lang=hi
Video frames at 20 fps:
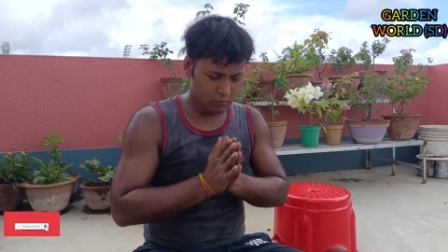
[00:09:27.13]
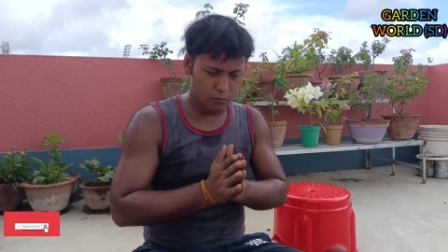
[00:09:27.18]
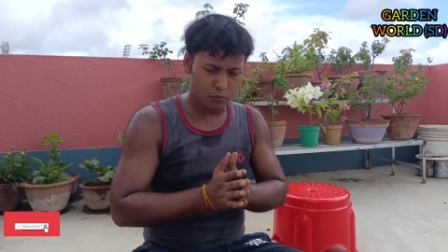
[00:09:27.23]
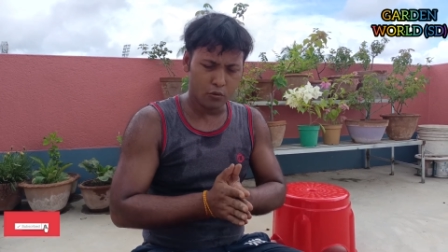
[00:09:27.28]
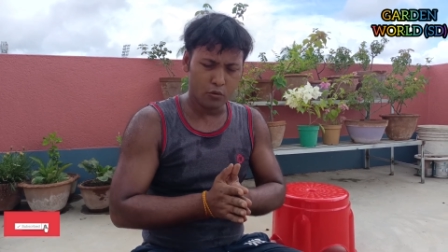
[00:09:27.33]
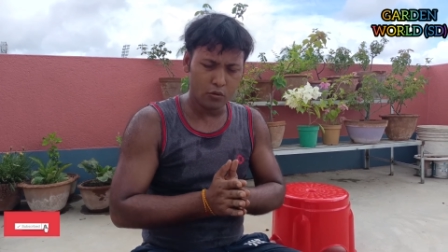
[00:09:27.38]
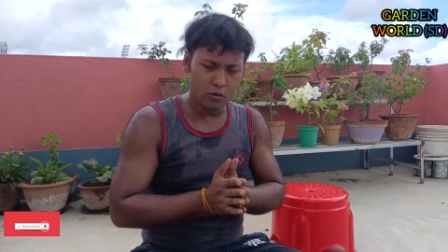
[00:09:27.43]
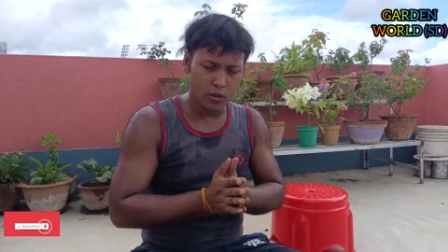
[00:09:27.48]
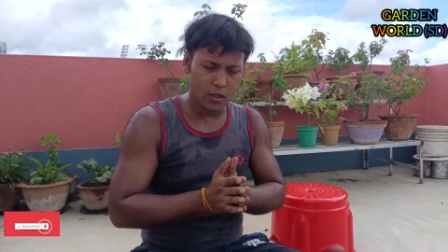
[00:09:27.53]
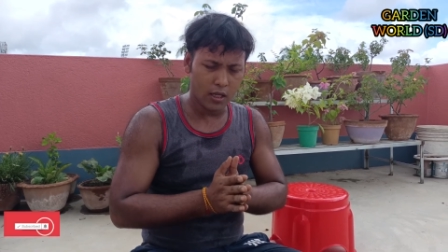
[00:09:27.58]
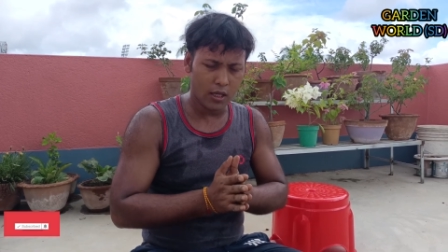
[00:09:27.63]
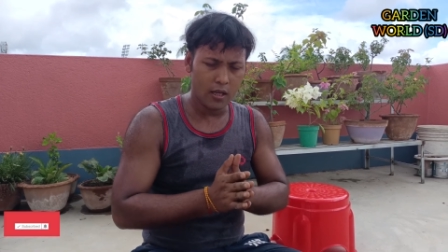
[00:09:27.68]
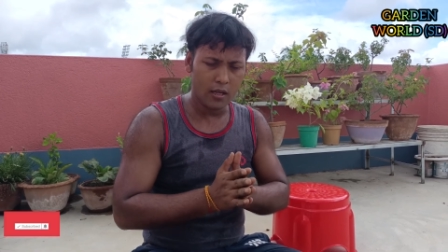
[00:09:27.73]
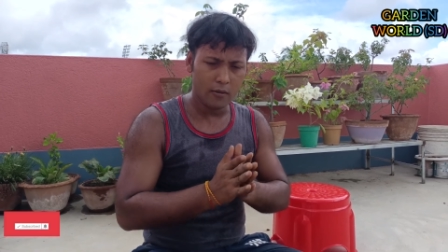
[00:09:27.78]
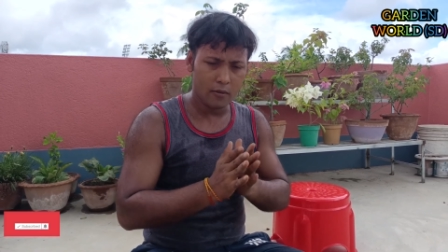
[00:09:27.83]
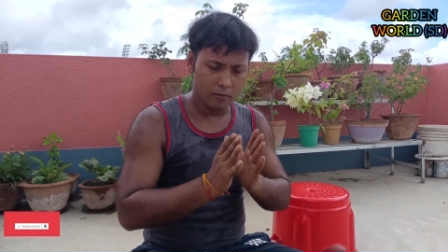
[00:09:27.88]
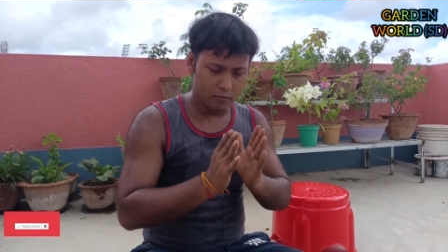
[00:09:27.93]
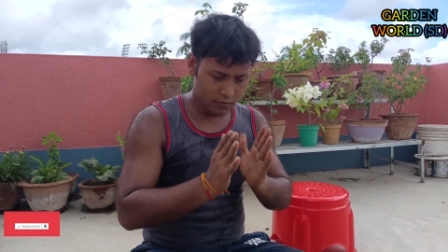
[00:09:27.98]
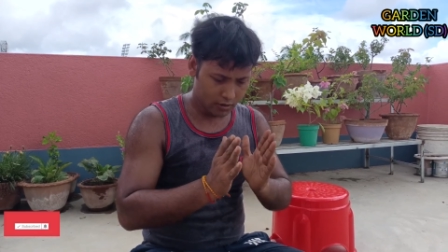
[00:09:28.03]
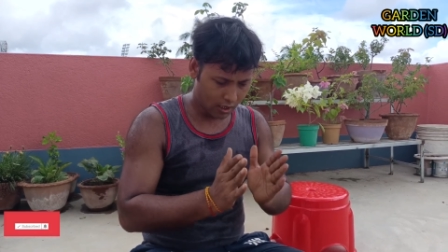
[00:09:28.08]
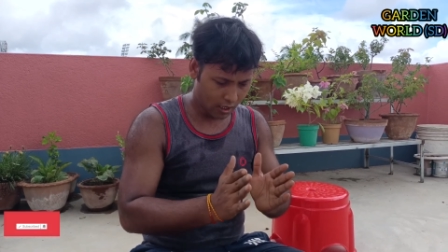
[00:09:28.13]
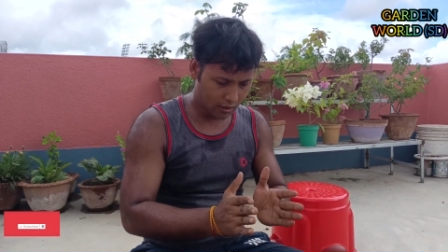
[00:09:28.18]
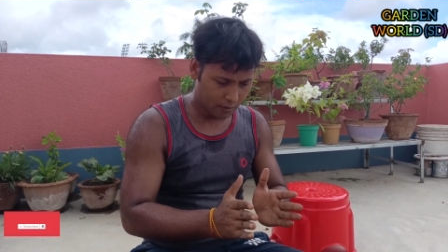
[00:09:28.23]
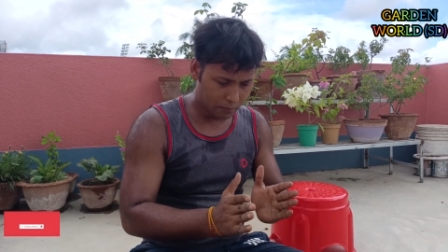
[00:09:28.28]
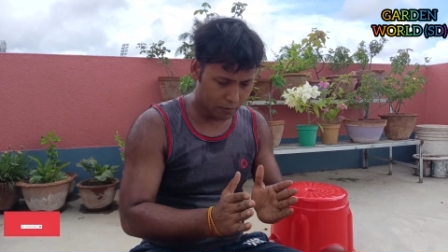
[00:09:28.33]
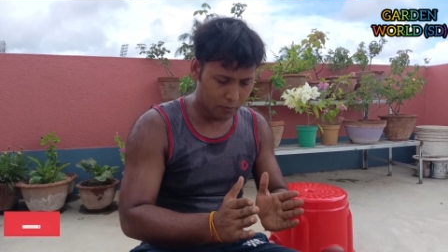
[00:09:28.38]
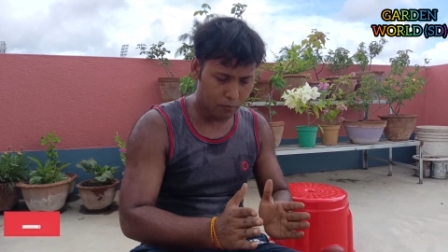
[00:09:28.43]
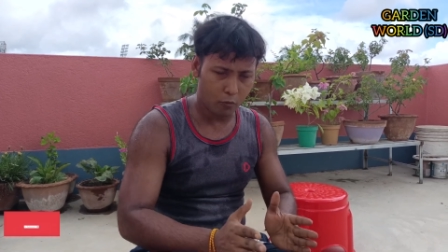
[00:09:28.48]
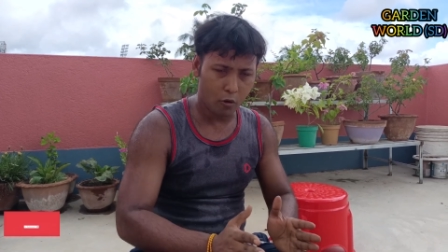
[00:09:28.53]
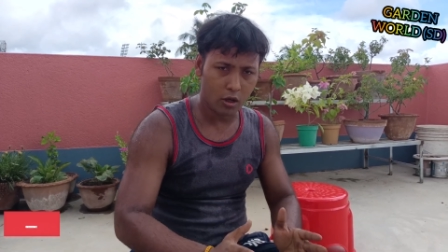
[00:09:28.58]
फूल हैं या
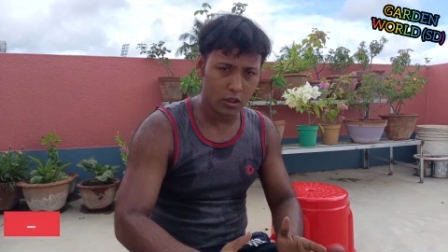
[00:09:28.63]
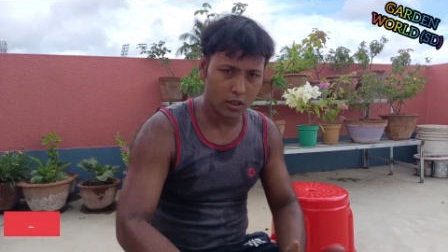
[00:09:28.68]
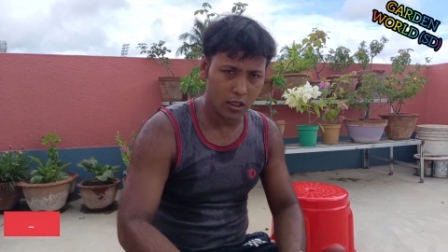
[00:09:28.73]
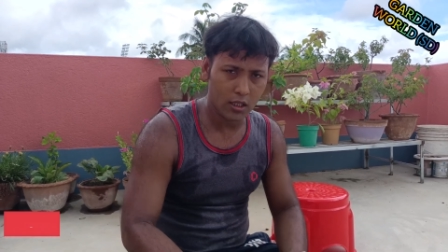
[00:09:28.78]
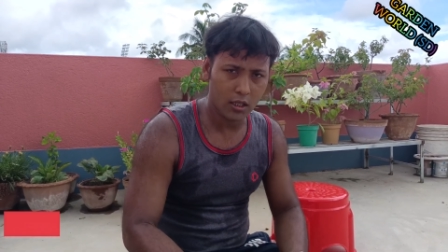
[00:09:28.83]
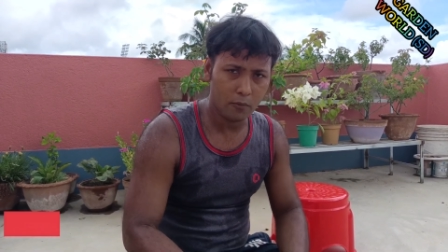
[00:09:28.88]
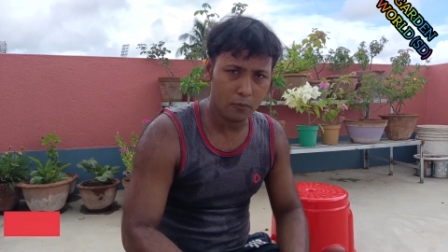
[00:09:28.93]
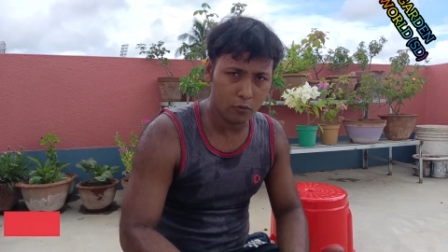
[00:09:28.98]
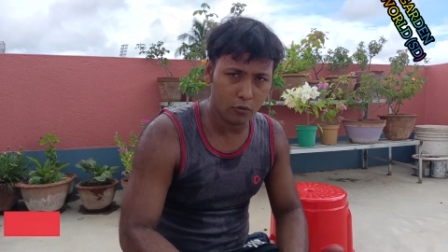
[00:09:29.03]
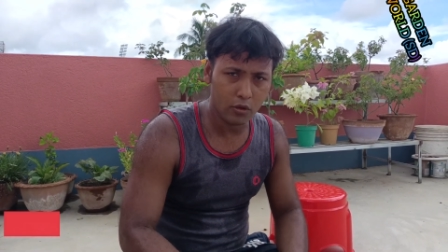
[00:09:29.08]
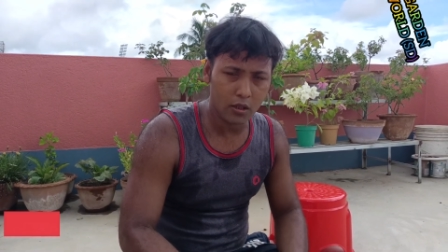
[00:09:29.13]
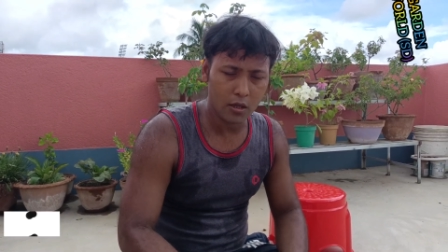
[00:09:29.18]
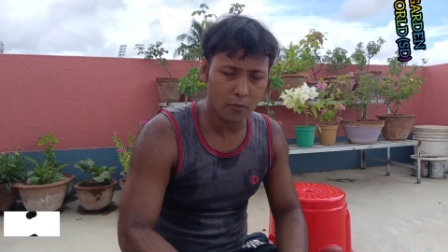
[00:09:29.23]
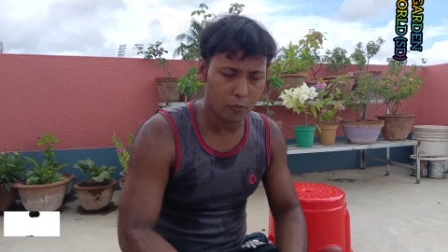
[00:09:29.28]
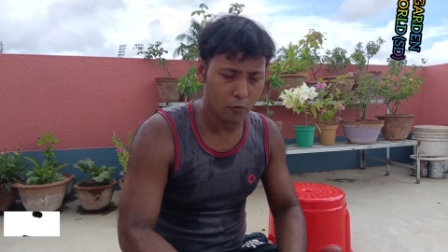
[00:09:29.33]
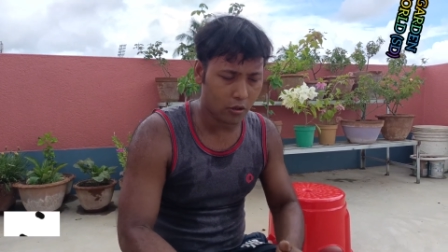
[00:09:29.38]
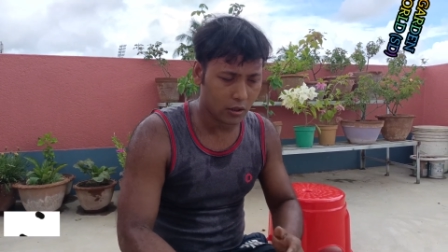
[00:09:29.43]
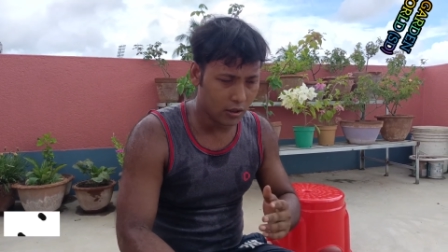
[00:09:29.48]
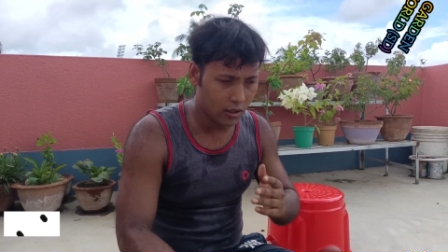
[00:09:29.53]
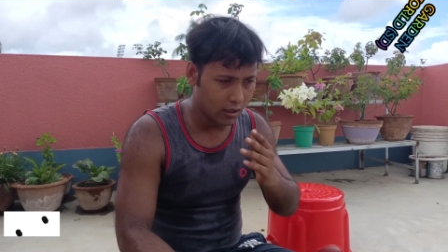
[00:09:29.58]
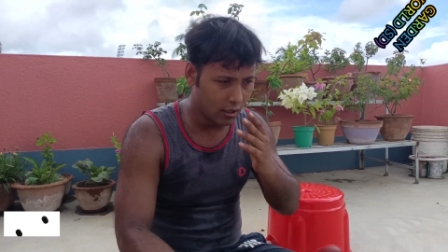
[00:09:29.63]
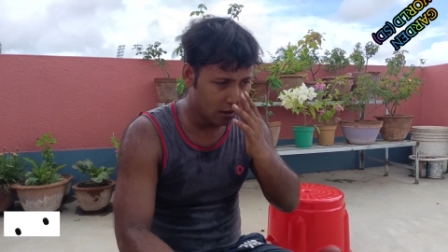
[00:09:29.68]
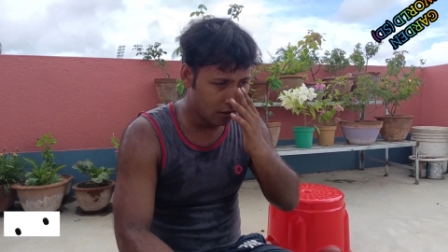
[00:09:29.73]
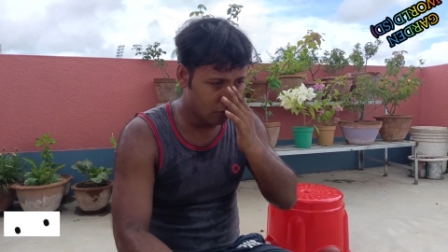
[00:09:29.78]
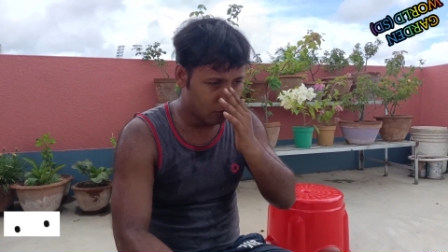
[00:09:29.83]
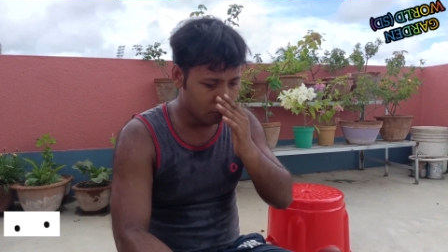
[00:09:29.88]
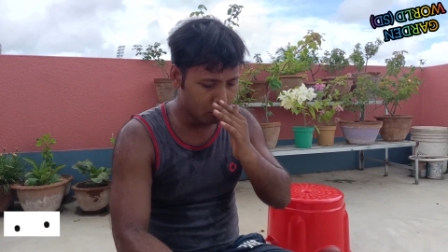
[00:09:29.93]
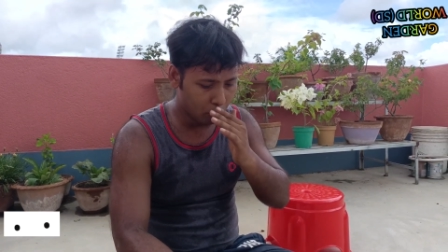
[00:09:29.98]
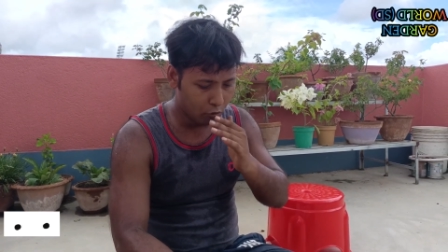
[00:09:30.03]
फिर पौधे हैं फूल के पौधे हैं